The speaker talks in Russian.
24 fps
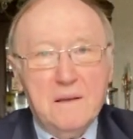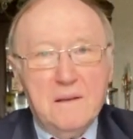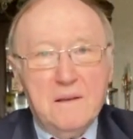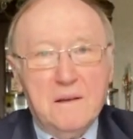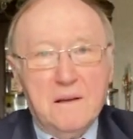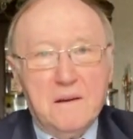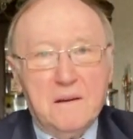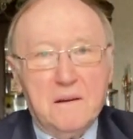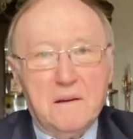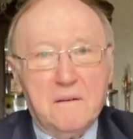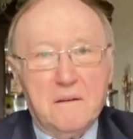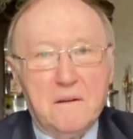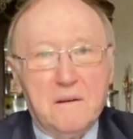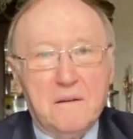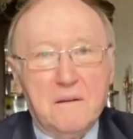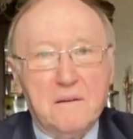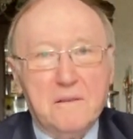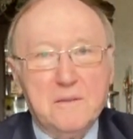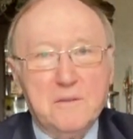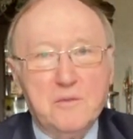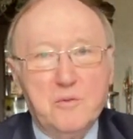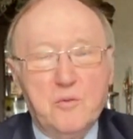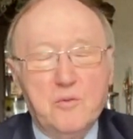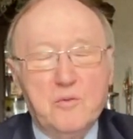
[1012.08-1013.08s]
Э,
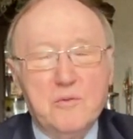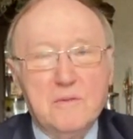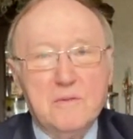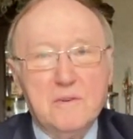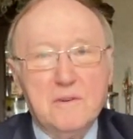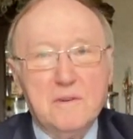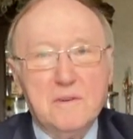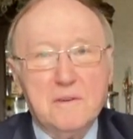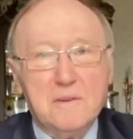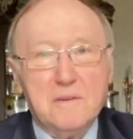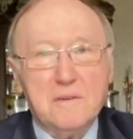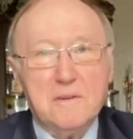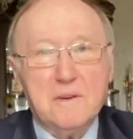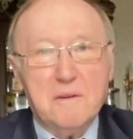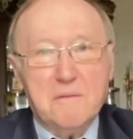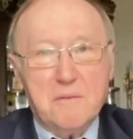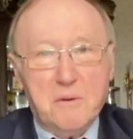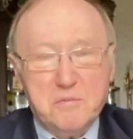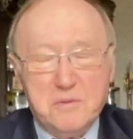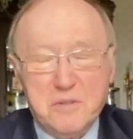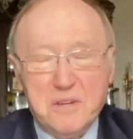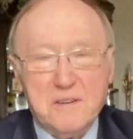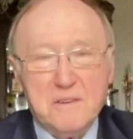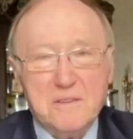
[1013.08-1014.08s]
ну э, и
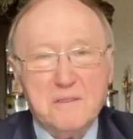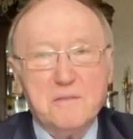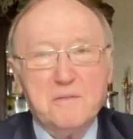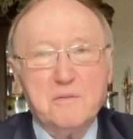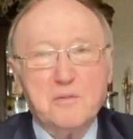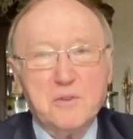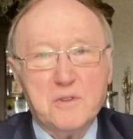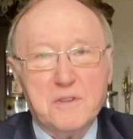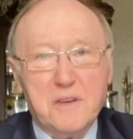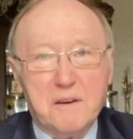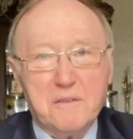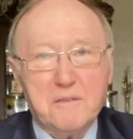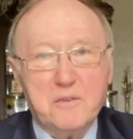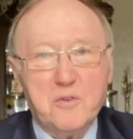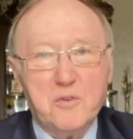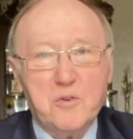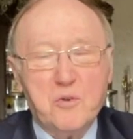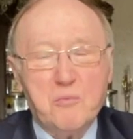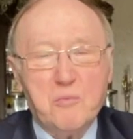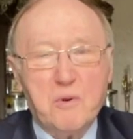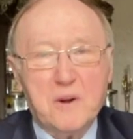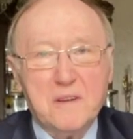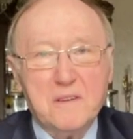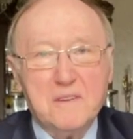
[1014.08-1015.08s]
вообще, вот я говорю,
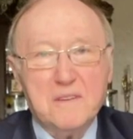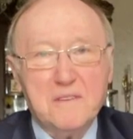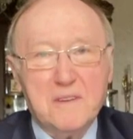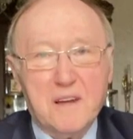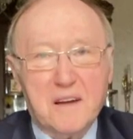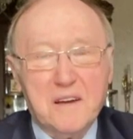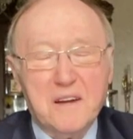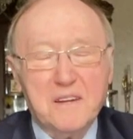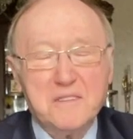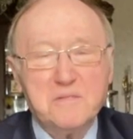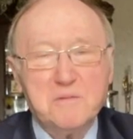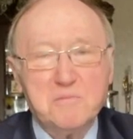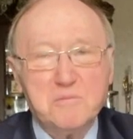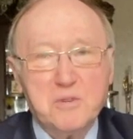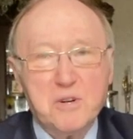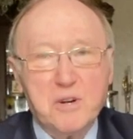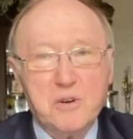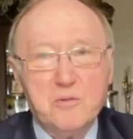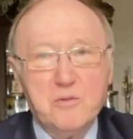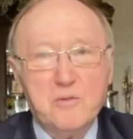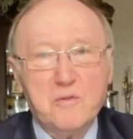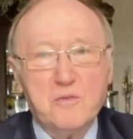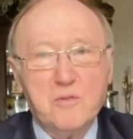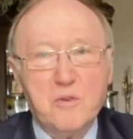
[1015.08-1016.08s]
юмор на каждом
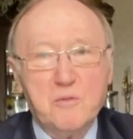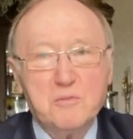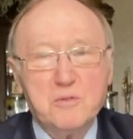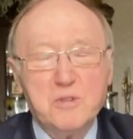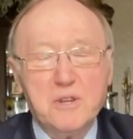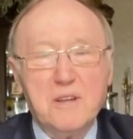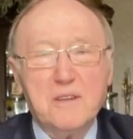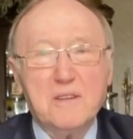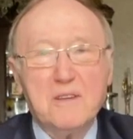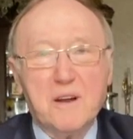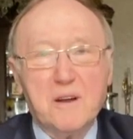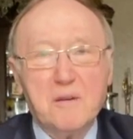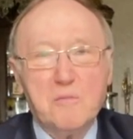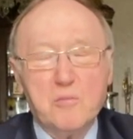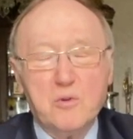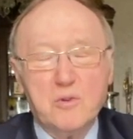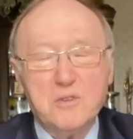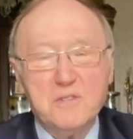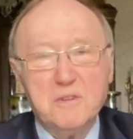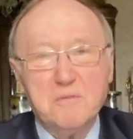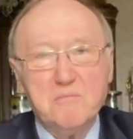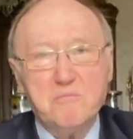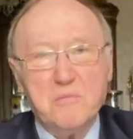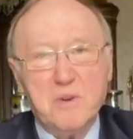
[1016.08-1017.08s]
шагу, в том числе на
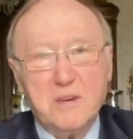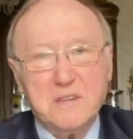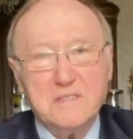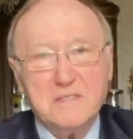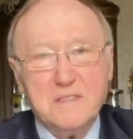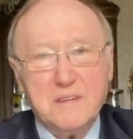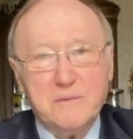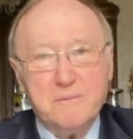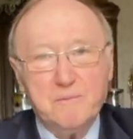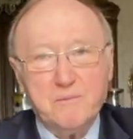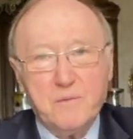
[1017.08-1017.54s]
рабочем месте.